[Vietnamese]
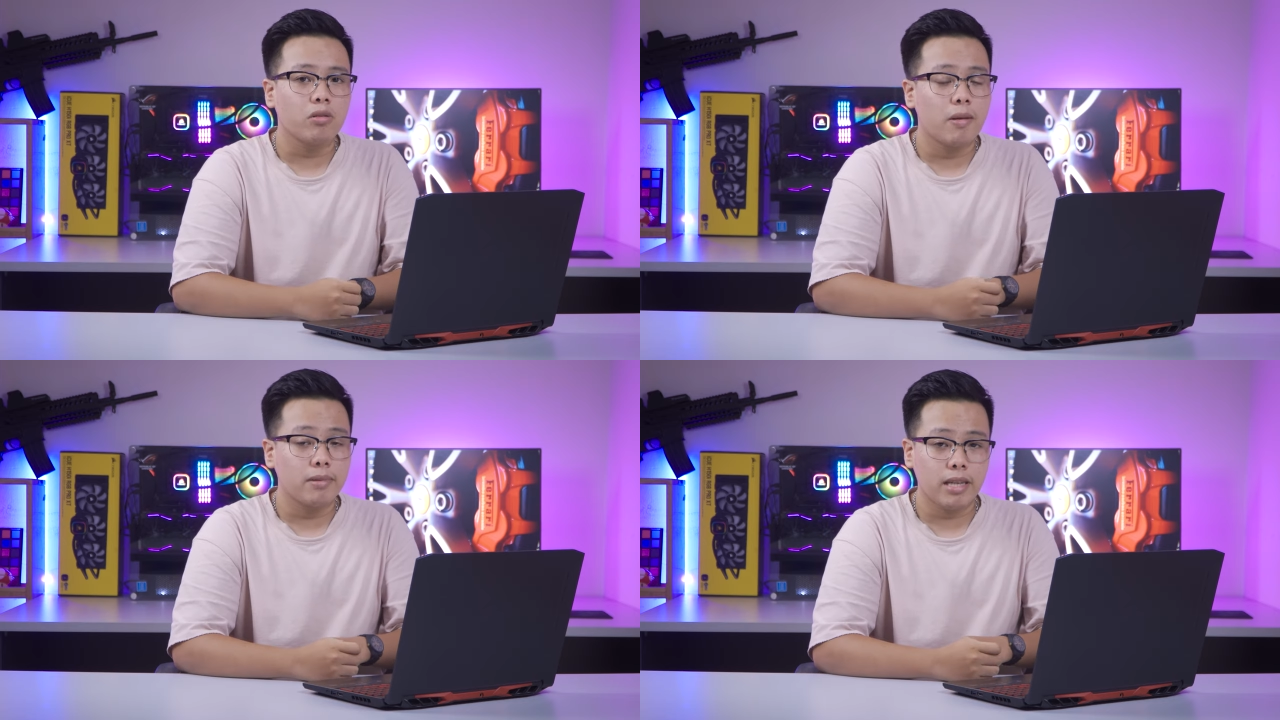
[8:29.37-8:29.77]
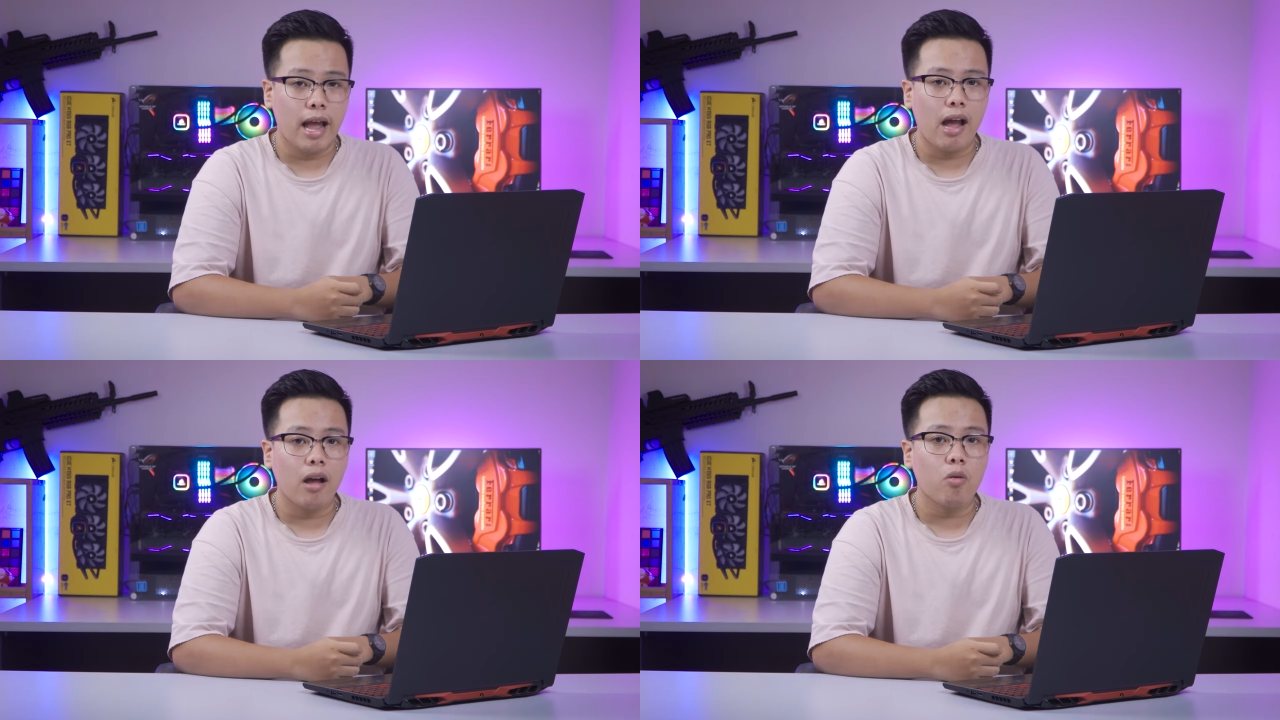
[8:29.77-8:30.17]
trong tầm
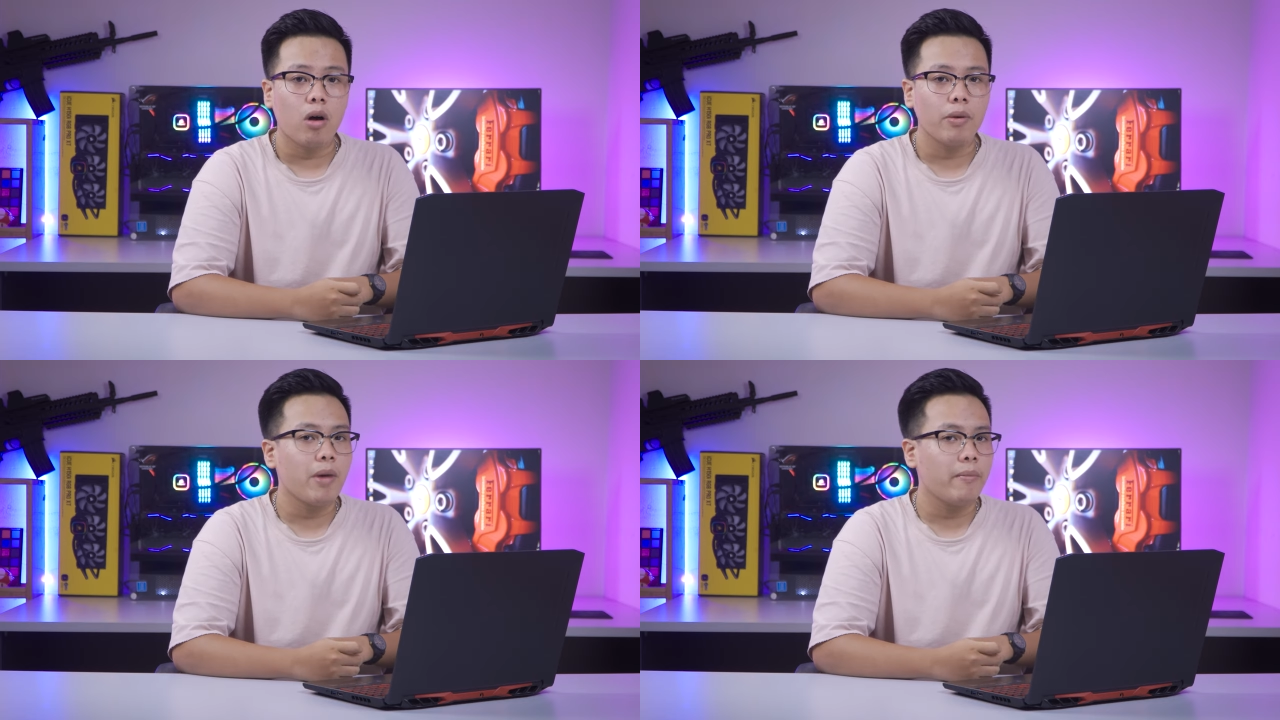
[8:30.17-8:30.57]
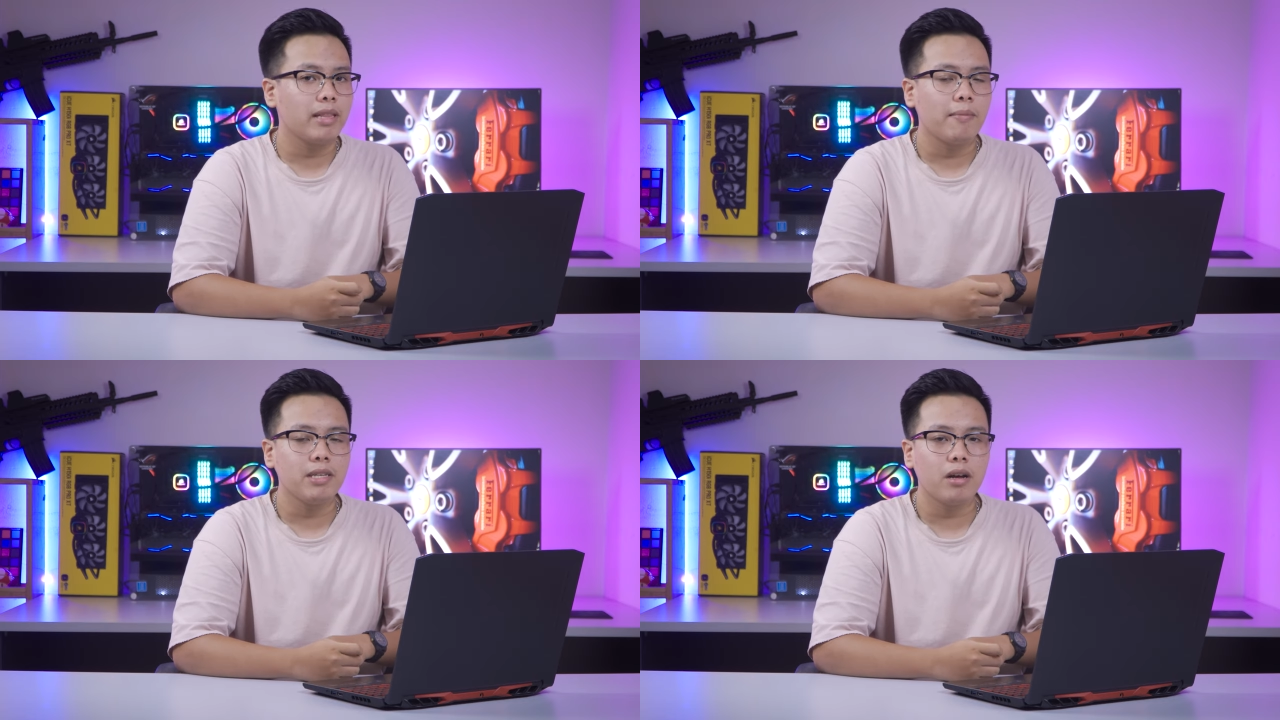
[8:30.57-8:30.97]
giá khoảng
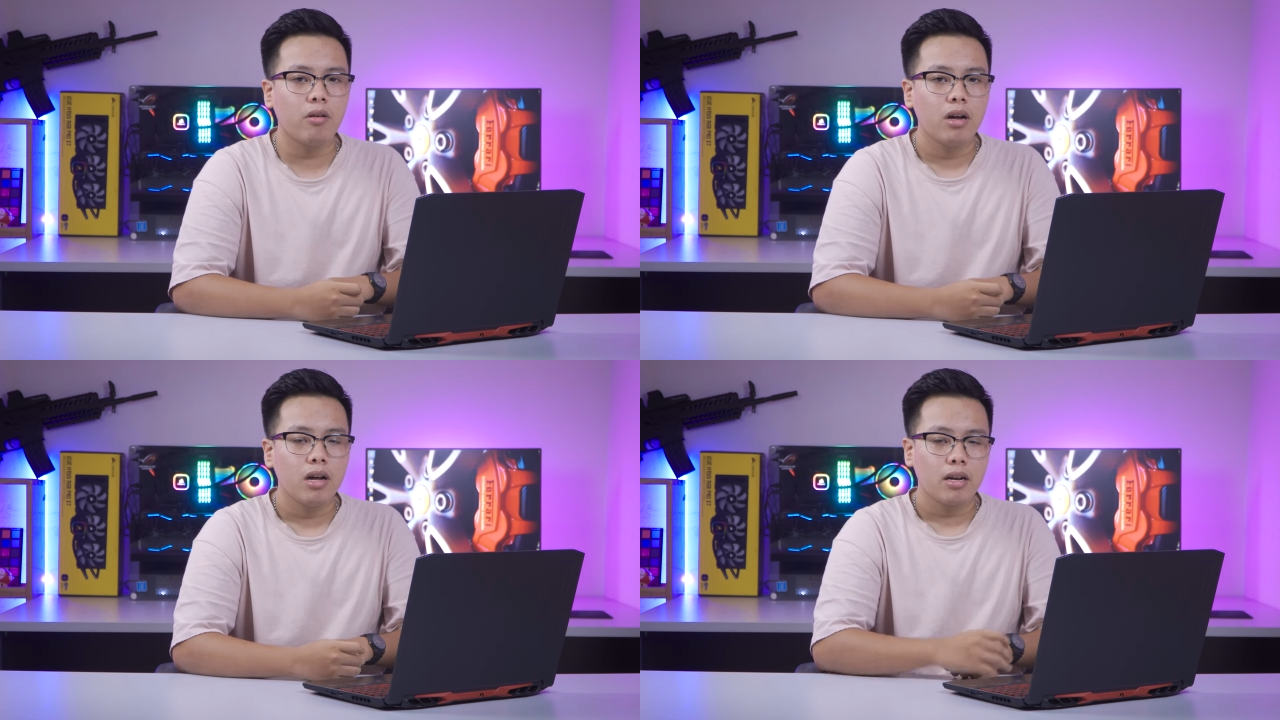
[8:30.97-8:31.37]
78 triệu